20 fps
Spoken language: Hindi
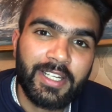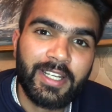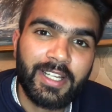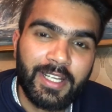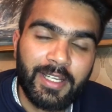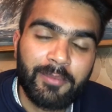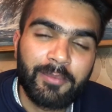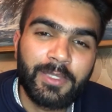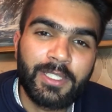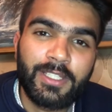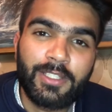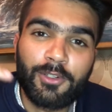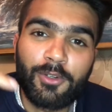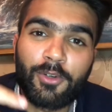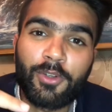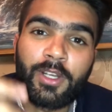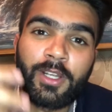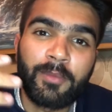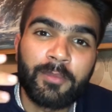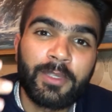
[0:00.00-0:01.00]
है अभी
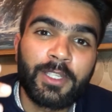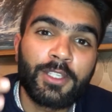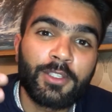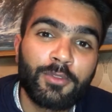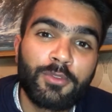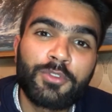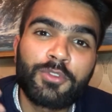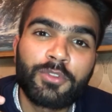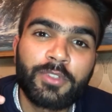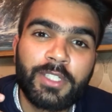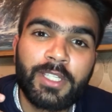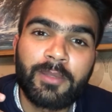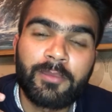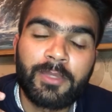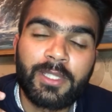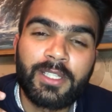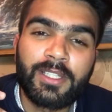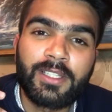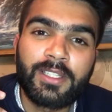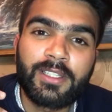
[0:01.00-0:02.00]
और हमें क्यों छुट्टियाँ
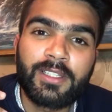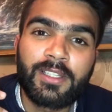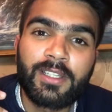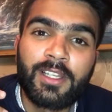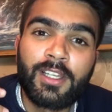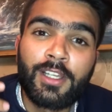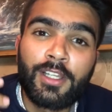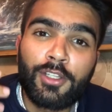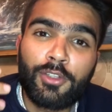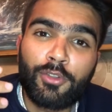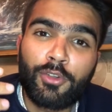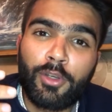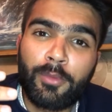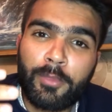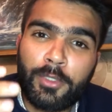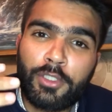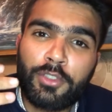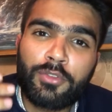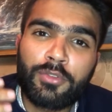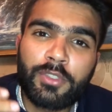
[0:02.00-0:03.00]
मिली हैं तो
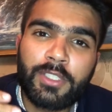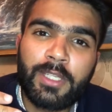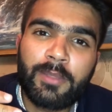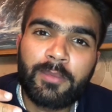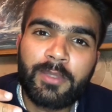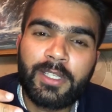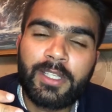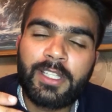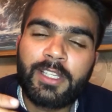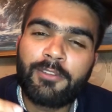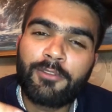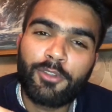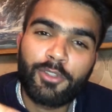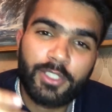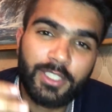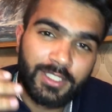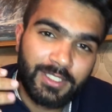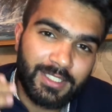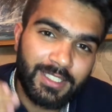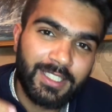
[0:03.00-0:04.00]
हमें जो छुट्टियाँ मिली हैं वो
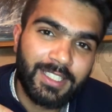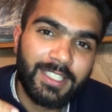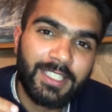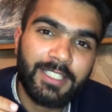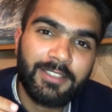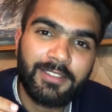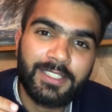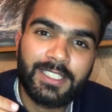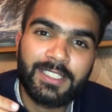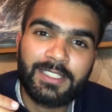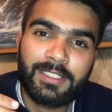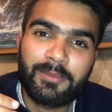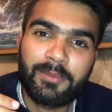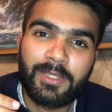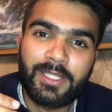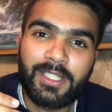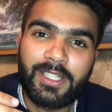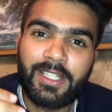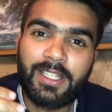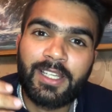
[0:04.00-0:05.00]
इस ही की वजह से
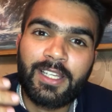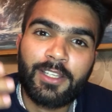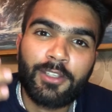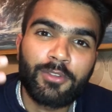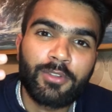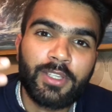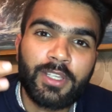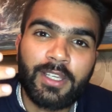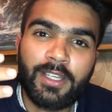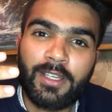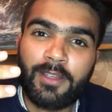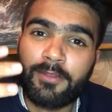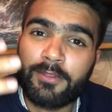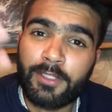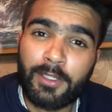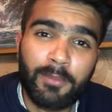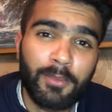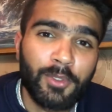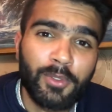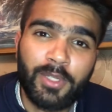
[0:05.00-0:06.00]
मिली हैं क्योंकि
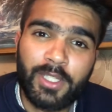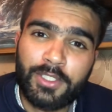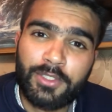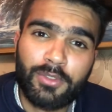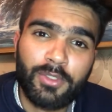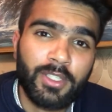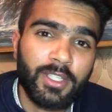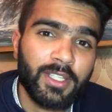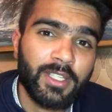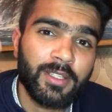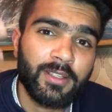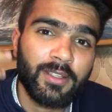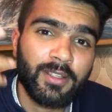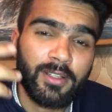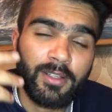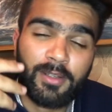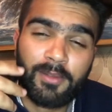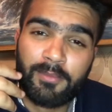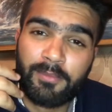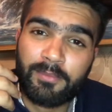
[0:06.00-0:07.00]
डब्ल्यू एच ओ ने
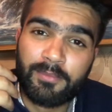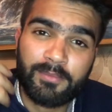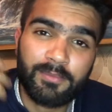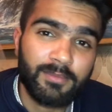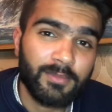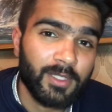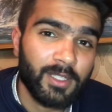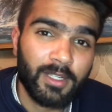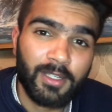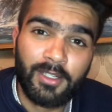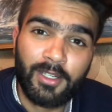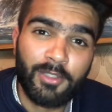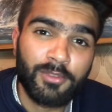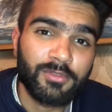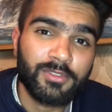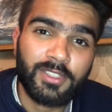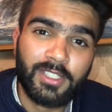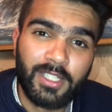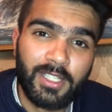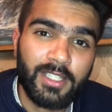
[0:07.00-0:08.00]

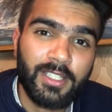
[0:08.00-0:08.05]
अनाउंस कर